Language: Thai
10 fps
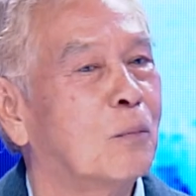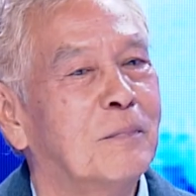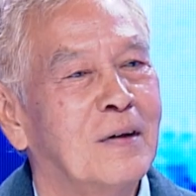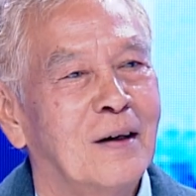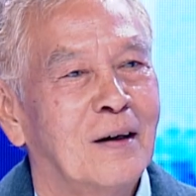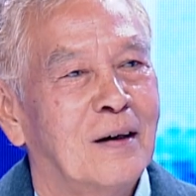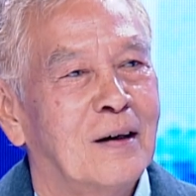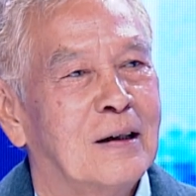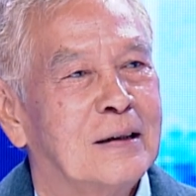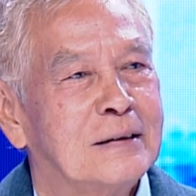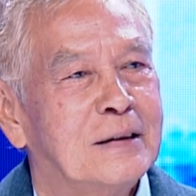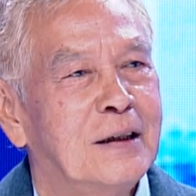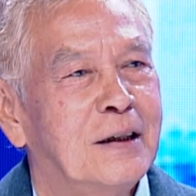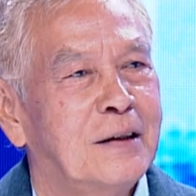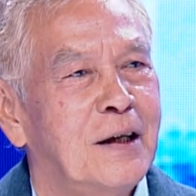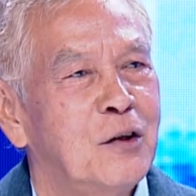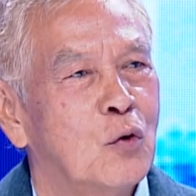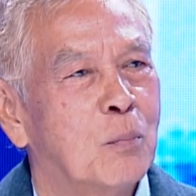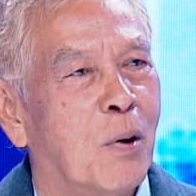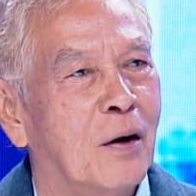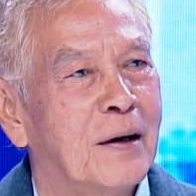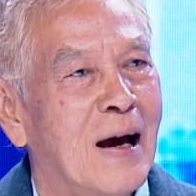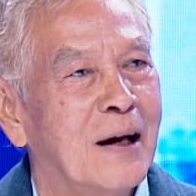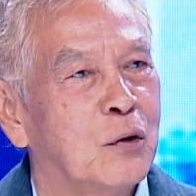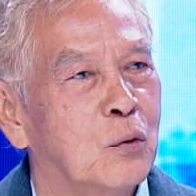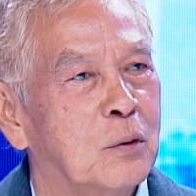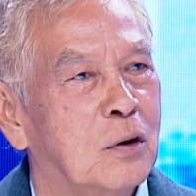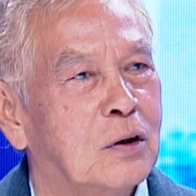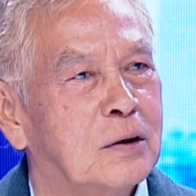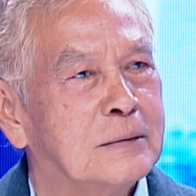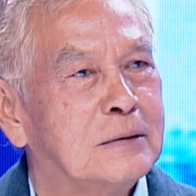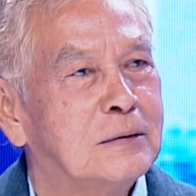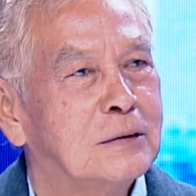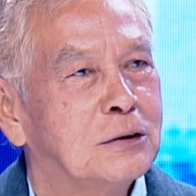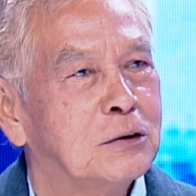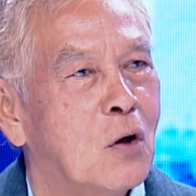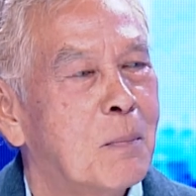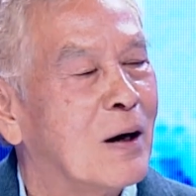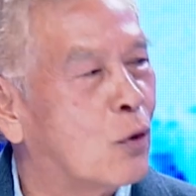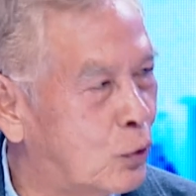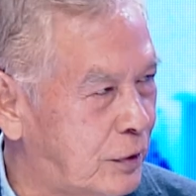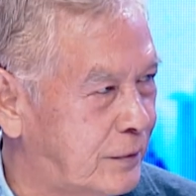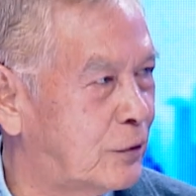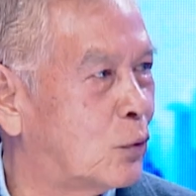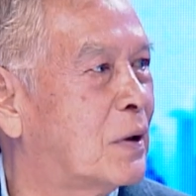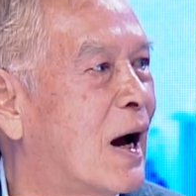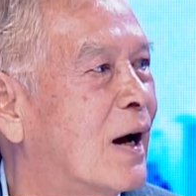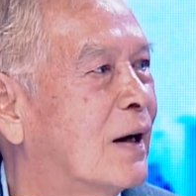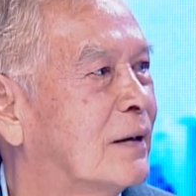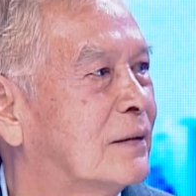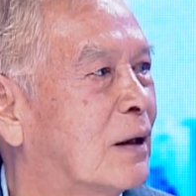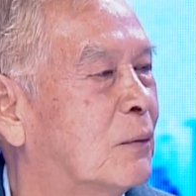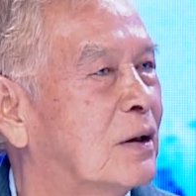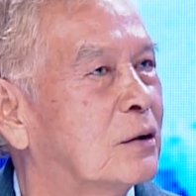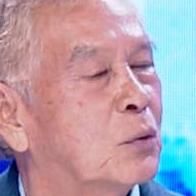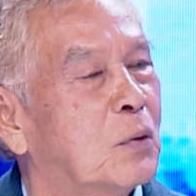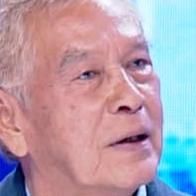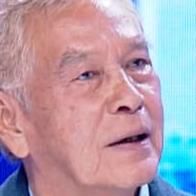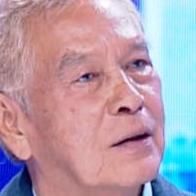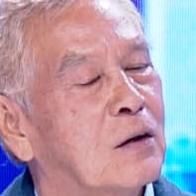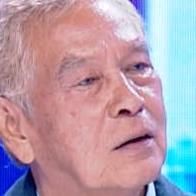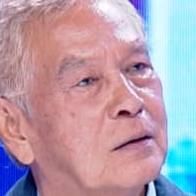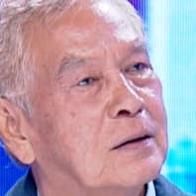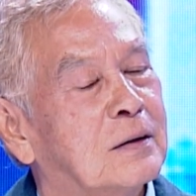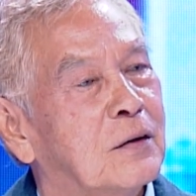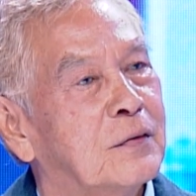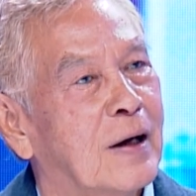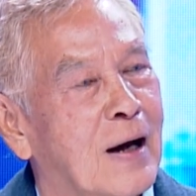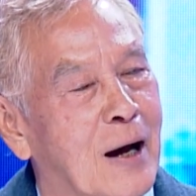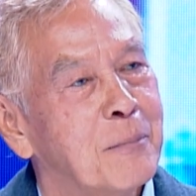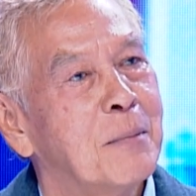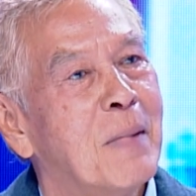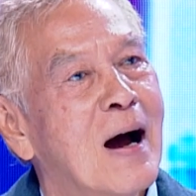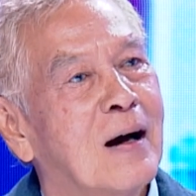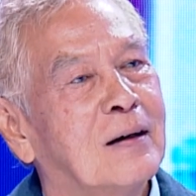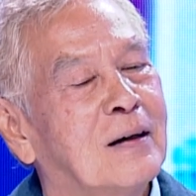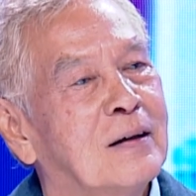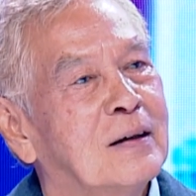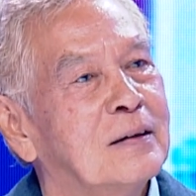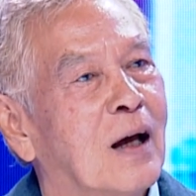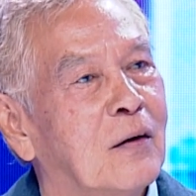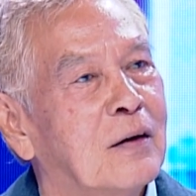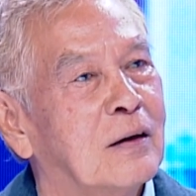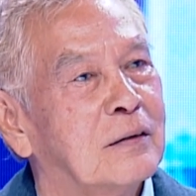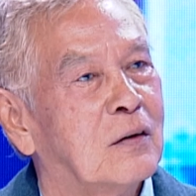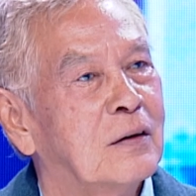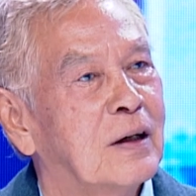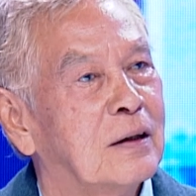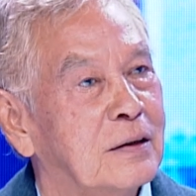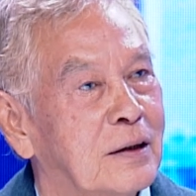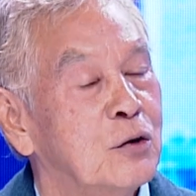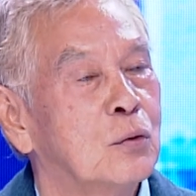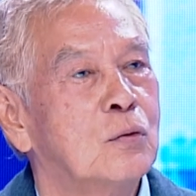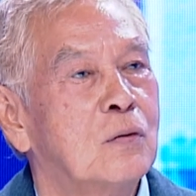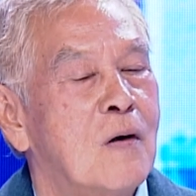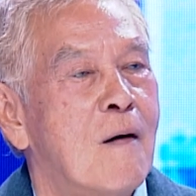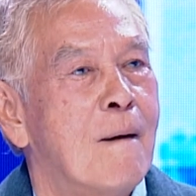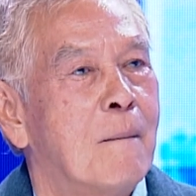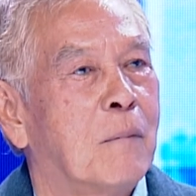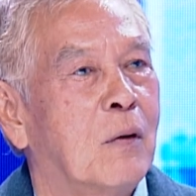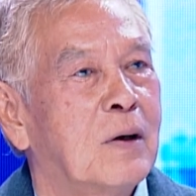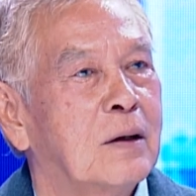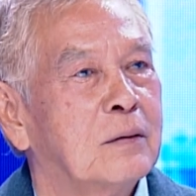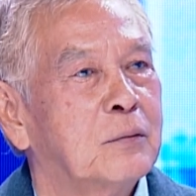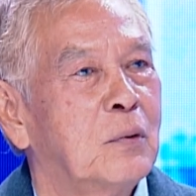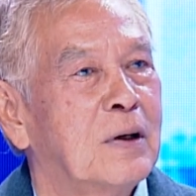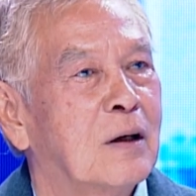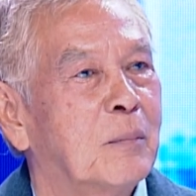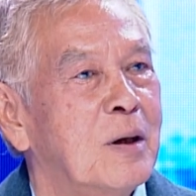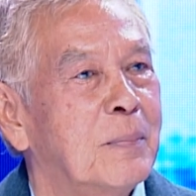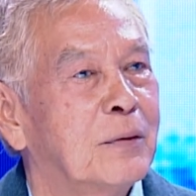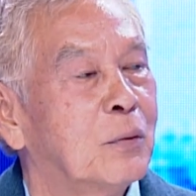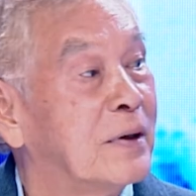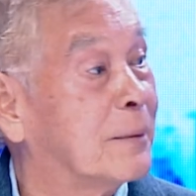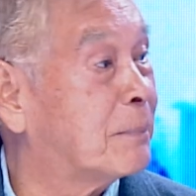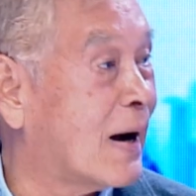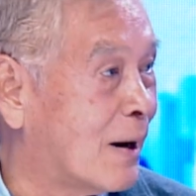ลุมที่ที่อยู่พอได้อยู่ก็ก็มังคุดอยู่ได้ แต่ว่าทุเรียนก็ก็เสียหายไปบ้าง แต่ก็ยังก็ยังเหลืออยู่ เพราะว่าทุเรียนเราไม่ได้เป็นทุเรียนป่า